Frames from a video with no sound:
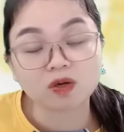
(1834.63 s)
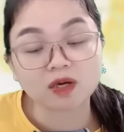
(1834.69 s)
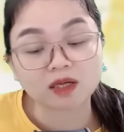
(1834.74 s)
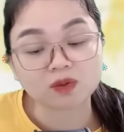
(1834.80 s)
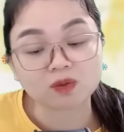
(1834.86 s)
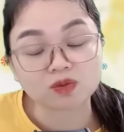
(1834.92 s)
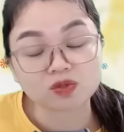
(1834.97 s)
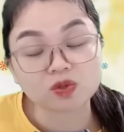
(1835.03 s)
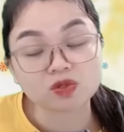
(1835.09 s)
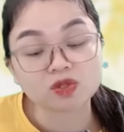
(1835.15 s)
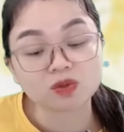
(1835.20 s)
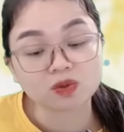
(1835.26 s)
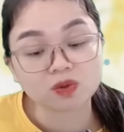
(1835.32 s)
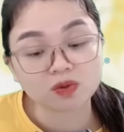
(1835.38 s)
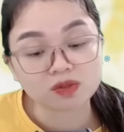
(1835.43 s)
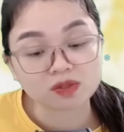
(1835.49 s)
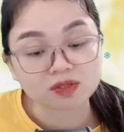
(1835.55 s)
Mà tôi mua cả
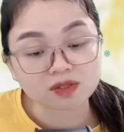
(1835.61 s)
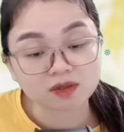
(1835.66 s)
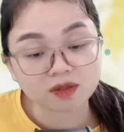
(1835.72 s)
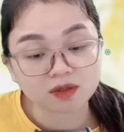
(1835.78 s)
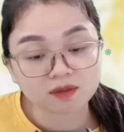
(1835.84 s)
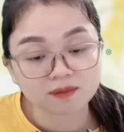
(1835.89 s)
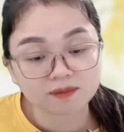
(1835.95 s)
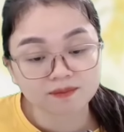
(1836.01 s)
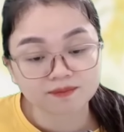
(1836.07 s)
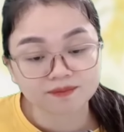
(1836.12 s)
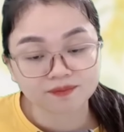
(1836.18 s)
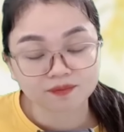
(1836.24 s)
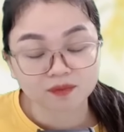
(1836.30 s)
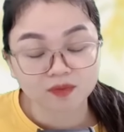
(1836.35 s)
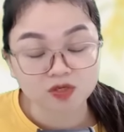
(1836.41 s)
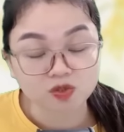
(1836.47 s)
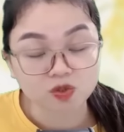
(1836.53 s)
thùng xôi cho cô được chưa
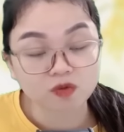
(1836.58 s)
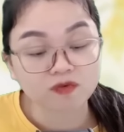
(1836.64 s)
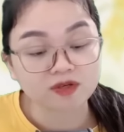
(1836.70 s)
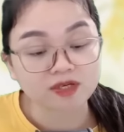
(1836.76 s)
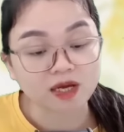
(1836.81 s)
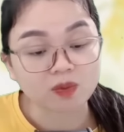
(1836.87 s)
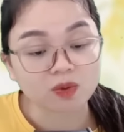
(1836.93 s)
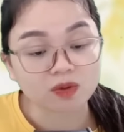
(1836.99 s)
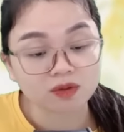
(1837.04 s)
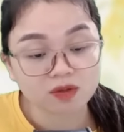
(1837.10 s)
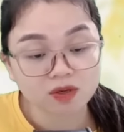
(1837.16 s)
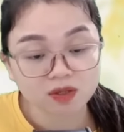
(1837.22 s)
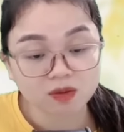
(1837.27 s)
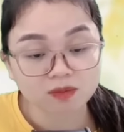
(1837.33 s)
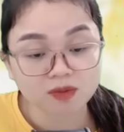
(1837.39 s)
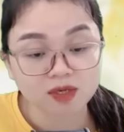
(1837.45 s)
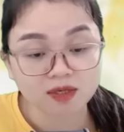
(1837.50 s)
Để cho tôi vào
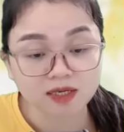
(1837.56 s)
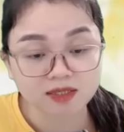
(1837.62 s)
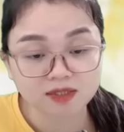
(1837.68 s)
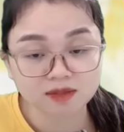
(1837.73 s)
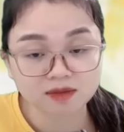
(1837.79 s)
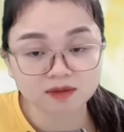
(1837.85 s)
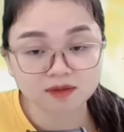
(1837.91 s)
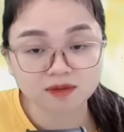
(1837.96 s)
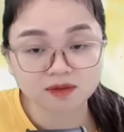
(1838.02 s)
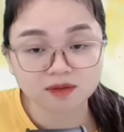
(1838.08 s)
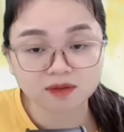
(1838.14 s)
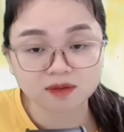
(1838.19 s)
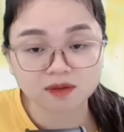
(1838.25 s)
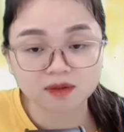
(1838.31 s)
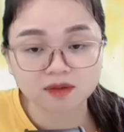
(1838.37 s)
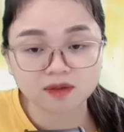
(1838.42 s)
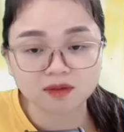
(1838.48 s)
nhà uống nước cốc nước đã
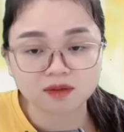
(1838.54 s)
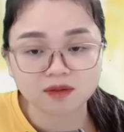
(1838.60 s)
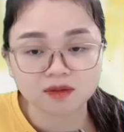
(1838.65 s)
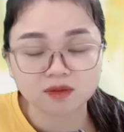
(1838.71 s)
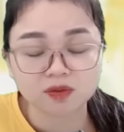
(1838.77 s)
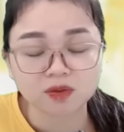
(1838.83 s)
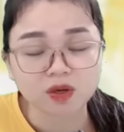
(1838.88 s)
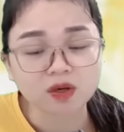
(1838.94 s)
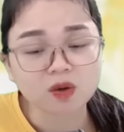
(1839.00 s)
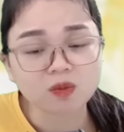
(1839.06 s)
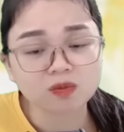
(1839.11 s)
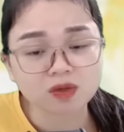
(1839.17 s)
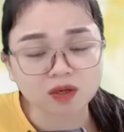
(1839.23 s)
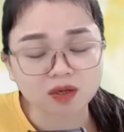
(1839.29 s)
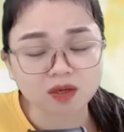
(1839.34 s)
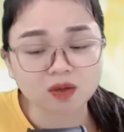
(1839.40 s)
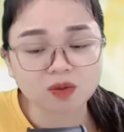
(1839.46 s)
chứ
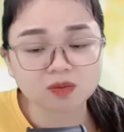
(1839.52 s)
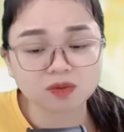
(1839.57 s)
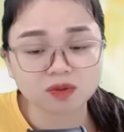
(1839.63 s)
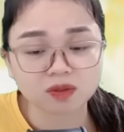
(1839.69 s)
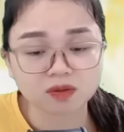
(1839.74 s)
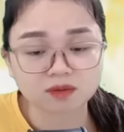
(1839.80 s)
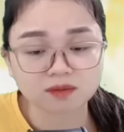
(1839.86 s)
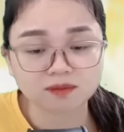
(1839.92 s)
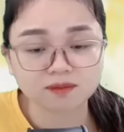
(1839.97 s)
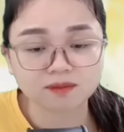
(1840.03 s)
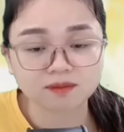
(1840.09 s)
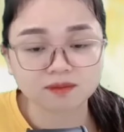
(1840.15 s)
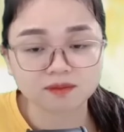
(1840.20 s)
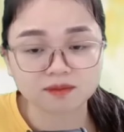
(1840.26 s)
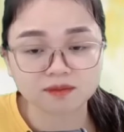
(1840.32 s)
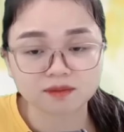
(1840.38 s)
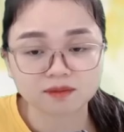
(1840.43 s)
Tôi nói không được là không được